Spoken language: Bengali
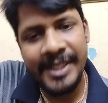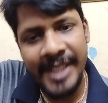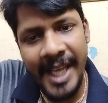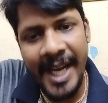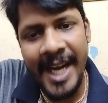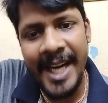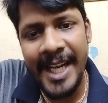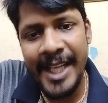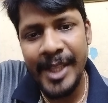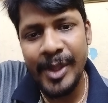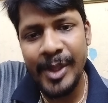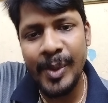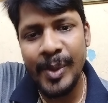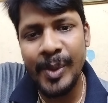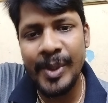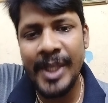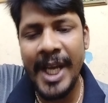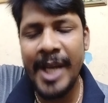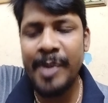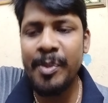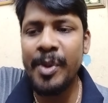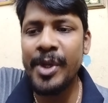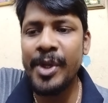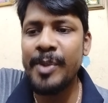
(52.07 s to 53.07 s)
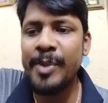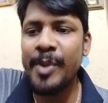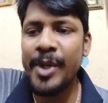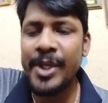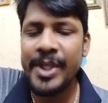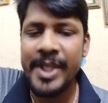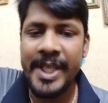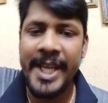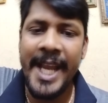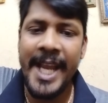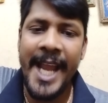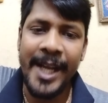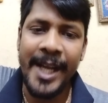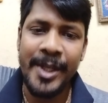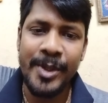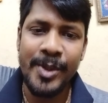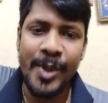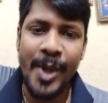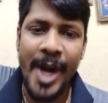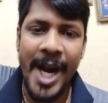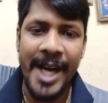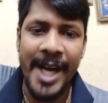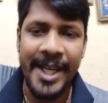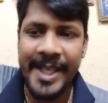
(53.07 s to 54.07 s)
তারা কিন্তু তার পরিবর্তে
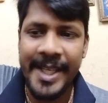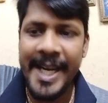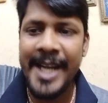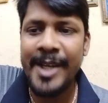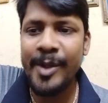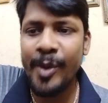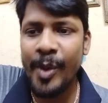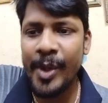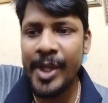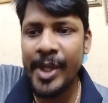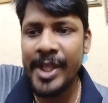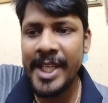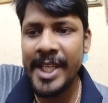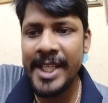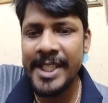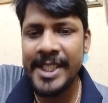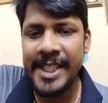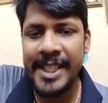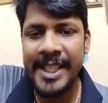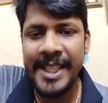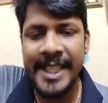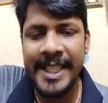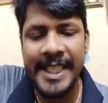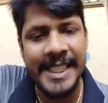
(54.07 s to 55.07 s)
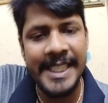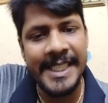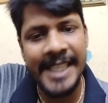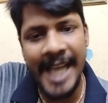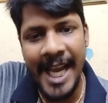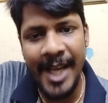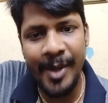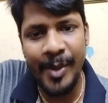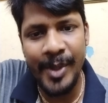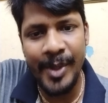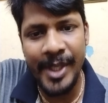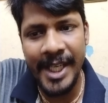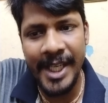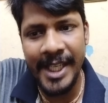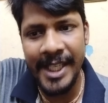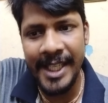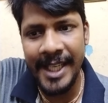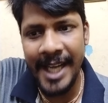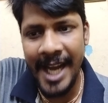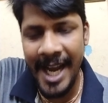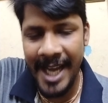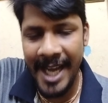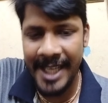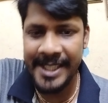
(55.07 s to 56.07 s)
একশো আট রান করে দিয়েছে চার
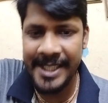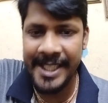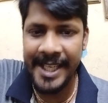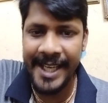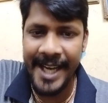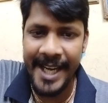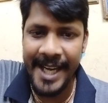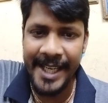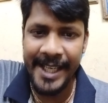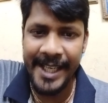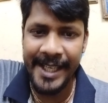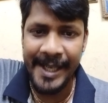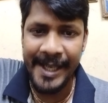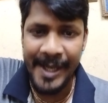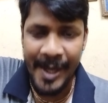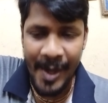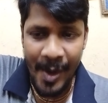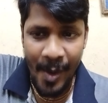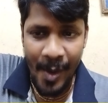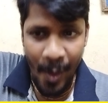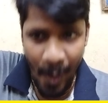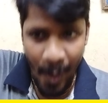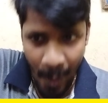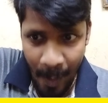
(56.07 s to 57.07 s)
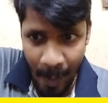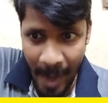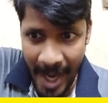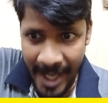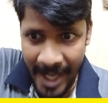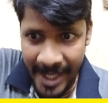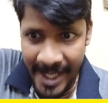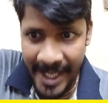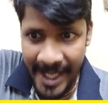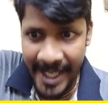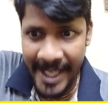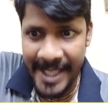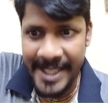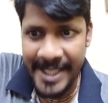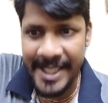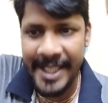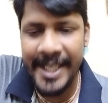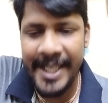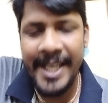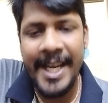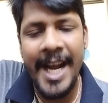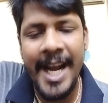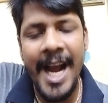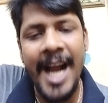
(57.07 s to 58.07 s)
উইকেটে আর সেখানে ওভার
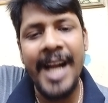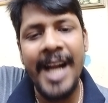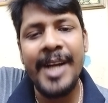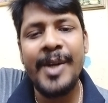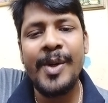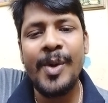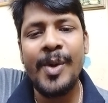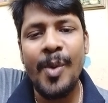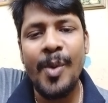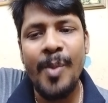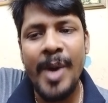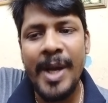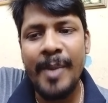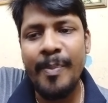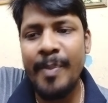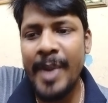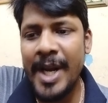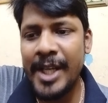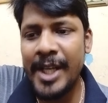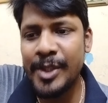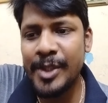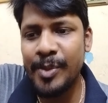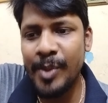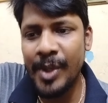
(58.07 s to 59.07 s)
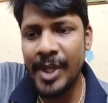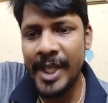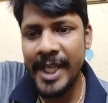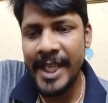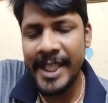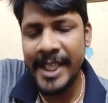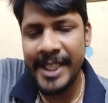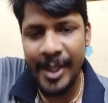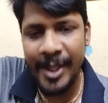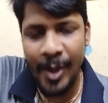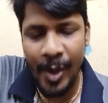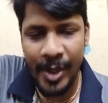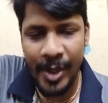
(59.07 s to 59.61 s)
লেগেছে আঠেরো ওভার পাঁচ বলে একটি